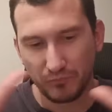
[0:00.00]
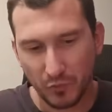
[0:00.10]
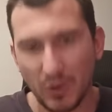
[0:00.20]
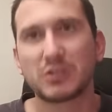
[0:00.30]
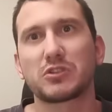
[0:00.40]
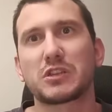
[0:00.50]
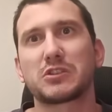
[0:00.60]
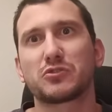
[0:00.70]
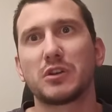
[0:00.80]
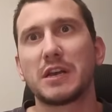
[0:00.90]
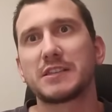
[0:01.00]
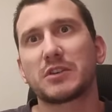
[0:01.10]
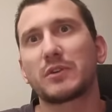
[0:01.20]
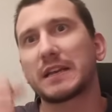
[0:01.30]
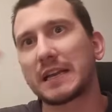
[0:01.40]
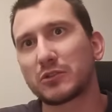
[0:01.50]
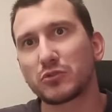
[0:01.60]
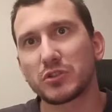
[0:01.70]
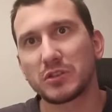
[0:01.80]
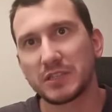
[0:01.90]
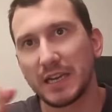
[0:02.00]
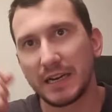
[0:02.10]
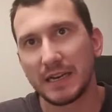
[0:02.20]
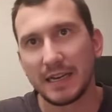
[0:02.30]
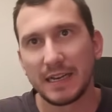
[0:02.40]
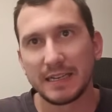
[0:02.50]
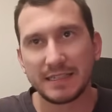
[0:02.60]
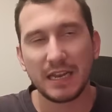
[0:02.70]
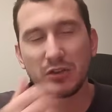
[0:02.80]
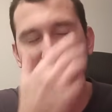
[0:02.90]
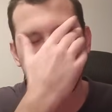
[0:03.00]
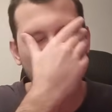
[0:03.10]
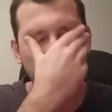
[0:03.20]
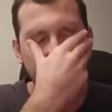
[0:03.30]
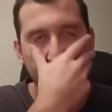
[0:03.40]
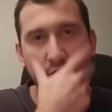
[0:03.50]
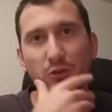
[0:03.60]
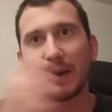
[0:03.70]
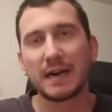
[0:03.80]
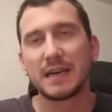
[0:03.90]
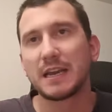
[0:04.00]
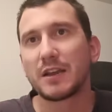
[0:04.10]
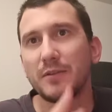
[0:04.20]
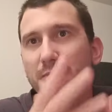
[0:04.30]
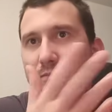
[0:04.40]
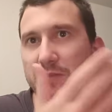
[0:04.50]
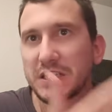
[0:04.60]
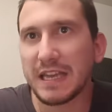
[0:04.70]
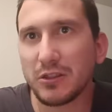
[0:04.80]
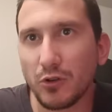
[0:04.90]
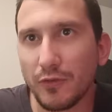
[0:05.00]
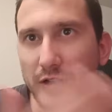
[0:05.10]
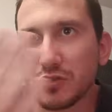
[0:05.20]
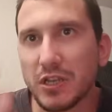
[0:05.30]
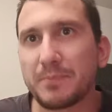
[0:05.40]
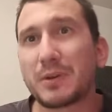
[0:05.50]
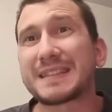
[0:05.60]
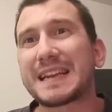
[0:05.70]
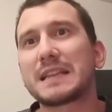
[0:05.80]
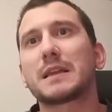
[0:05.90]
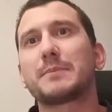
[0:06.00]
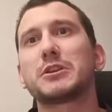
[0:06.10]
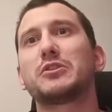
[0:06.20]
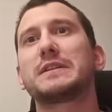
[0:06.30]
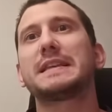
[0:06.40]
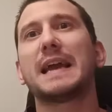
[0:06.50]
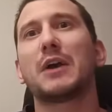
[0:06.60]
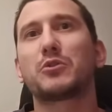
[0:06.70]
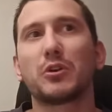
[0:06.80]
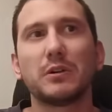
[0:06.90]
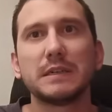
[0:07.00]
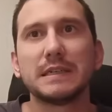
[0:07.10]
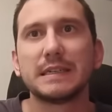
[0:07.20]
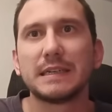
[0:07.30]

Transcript: Questo è il senso. Ci ha guadagnato sia, sia la Juventus sia la Roma. Cedendolo, faccio esempio, a 30 milioni di euro,